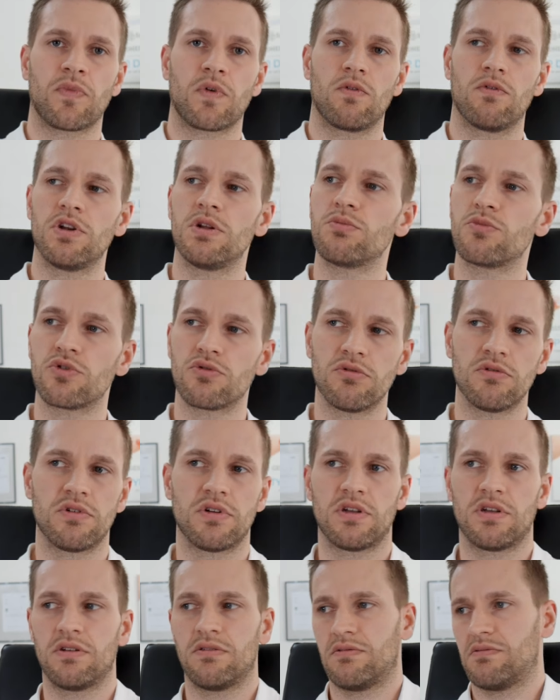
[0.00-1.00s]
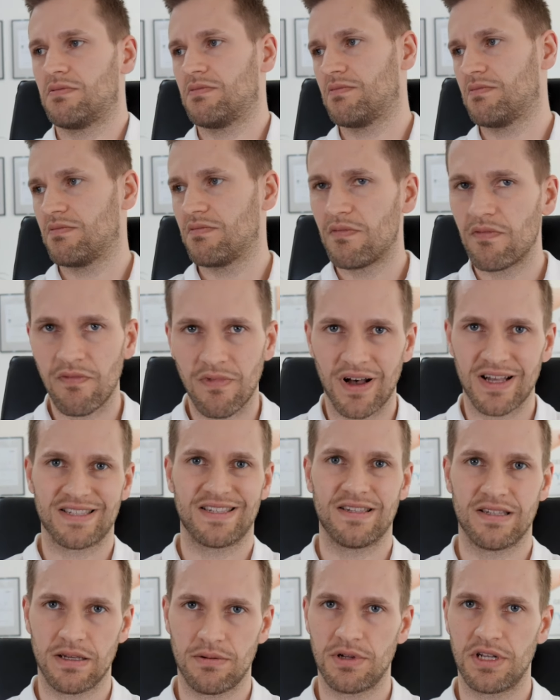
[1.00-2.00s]
und im Grunde war es
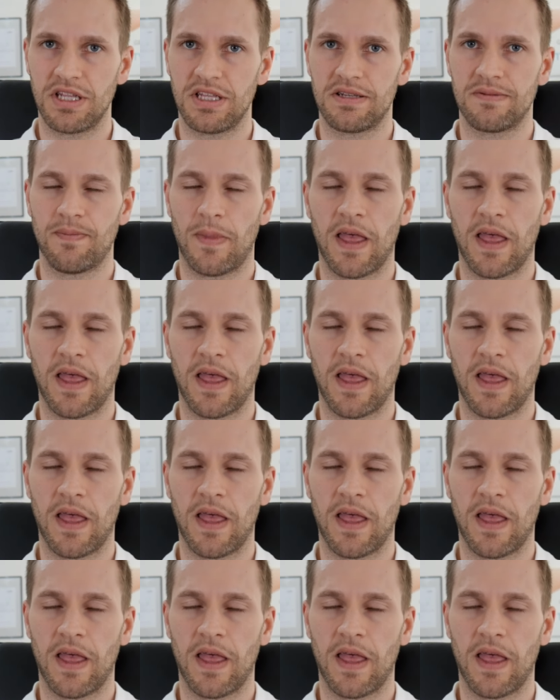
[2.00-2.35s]
es aber nicht.